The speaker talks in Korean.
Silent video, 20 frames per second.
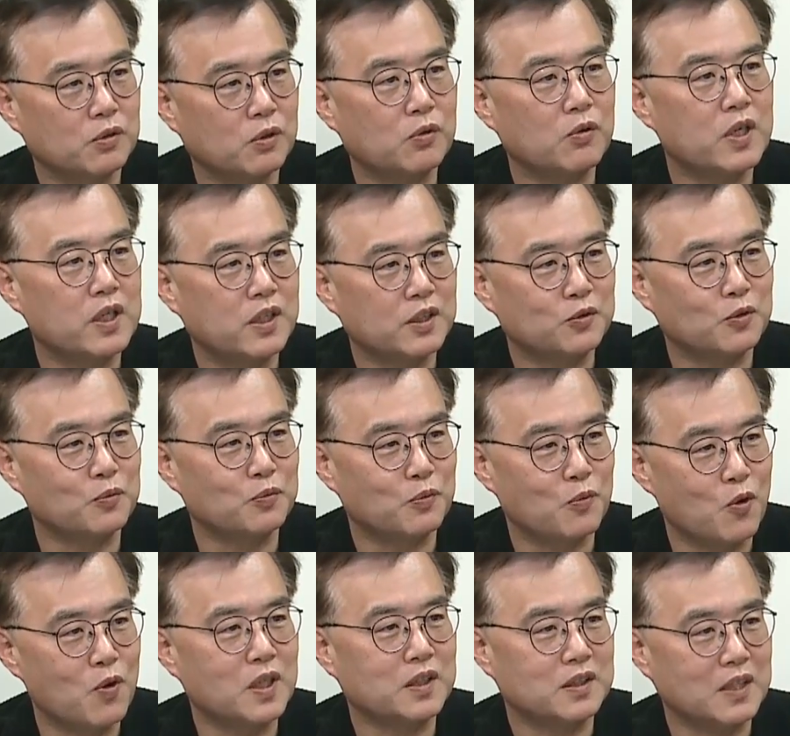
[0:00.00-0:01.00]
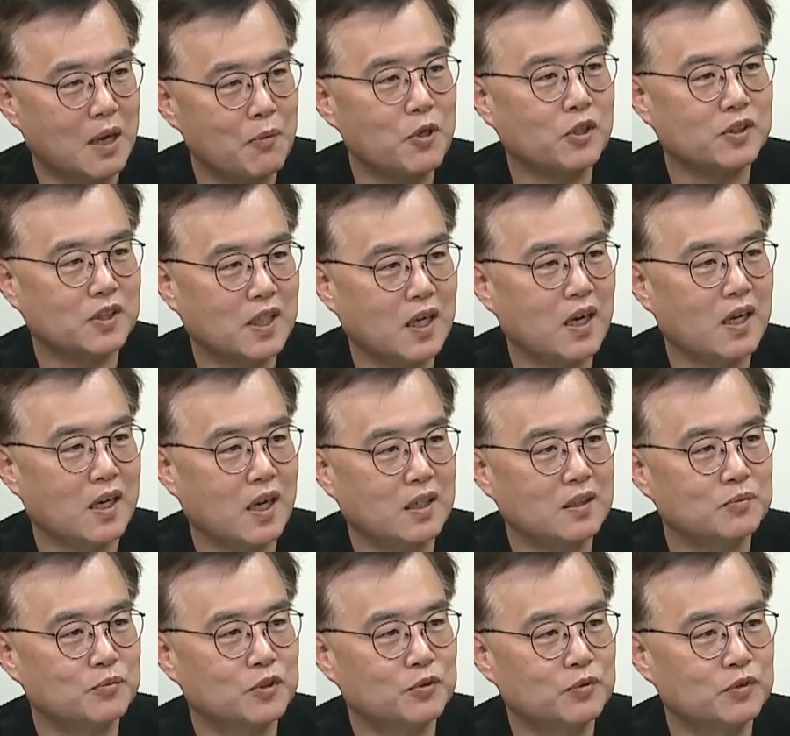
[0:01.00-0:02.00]
서로 간에 좀 뭔가
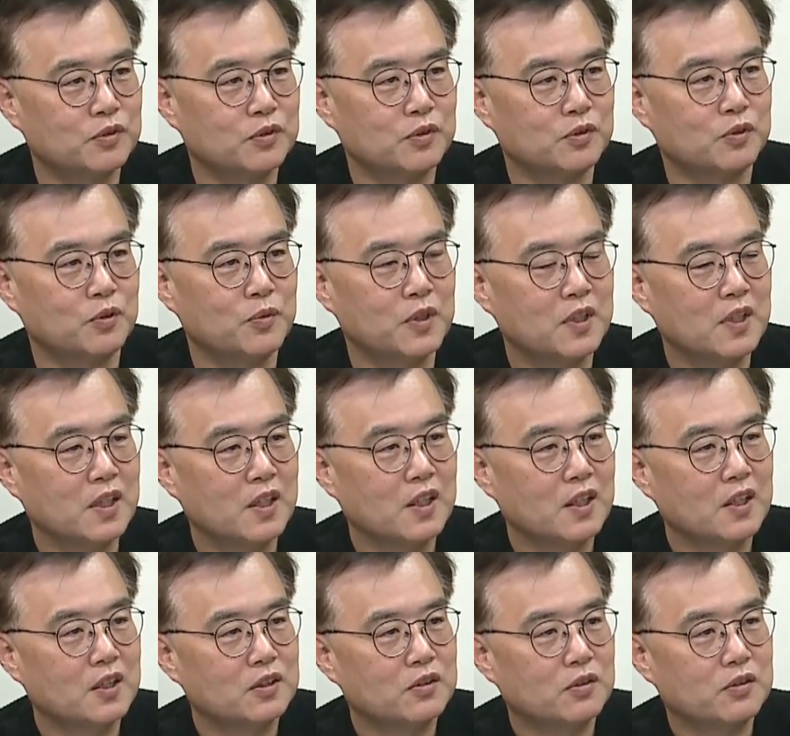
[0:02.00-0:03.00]
참았다라는 부분으로 좀 아.